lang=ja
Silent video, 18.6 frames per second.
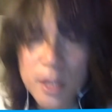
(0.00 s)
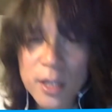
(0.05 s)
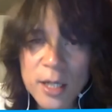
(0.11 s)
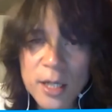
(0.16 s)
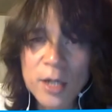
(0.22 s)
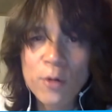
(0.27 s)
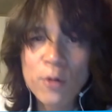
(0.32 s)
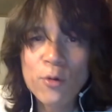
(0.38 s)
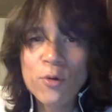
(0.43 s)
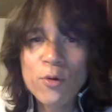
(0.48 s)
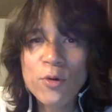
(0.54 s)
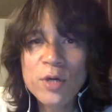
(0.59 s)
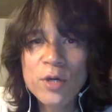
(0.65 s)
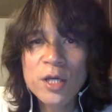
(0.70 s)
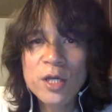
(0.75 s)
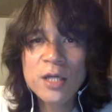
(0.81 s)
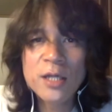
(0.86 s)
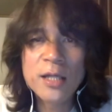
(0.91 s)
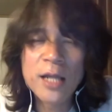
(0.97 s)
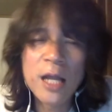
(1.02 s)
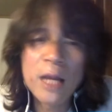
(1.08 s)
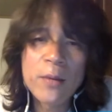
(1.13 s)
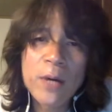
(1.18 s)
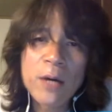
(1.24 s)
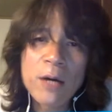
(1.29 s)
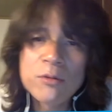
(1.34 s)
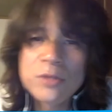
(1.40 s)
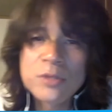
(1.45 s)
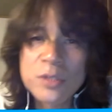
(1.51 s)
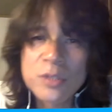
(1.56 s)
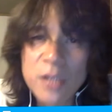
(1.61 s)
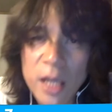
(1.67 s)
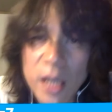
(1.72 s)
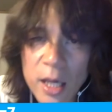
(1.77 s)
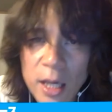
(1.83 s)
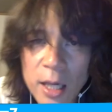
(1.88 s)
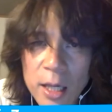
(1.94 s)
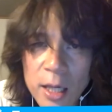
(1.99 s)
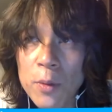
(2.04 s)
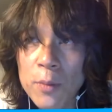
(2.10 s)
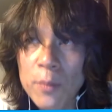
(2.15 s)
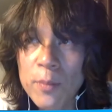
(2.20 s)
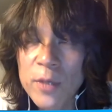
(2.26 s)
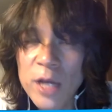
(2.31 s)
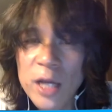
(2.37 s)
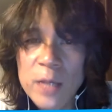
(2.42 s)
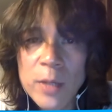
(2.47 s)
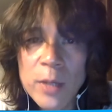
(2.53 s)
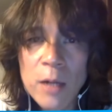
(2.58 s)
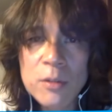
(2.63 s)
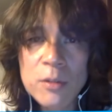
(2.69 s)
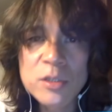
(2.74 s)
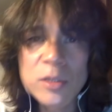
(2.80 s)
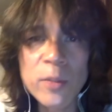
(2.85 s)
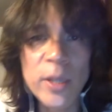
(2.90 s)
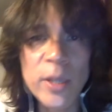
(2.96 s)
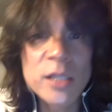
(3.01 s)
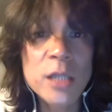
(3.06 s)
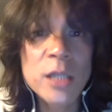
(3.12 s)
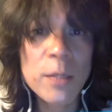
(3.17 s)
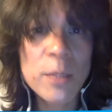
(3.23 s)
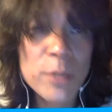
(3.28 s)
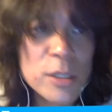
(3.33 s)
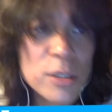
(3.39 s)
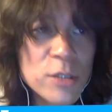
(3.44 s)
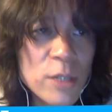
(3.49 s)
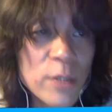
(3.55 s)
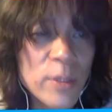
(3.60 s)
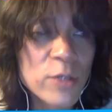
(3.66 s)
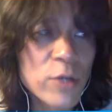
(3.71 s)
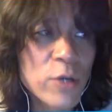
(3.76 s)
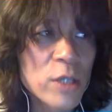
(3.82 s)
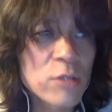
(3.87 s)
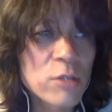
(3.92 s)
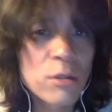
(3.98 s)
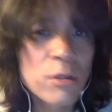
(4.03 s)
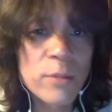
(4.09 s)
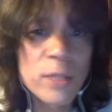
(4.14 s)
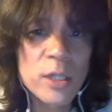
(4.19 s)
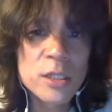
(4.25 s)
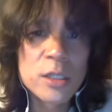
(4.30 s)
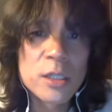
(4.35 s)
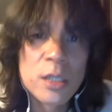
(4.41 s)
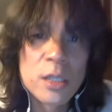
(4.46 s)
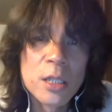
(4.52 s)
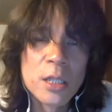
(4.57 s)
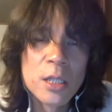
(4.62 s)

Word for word: えー、大きいライブハウスでライブハウスとマスターピースとイベントをやっております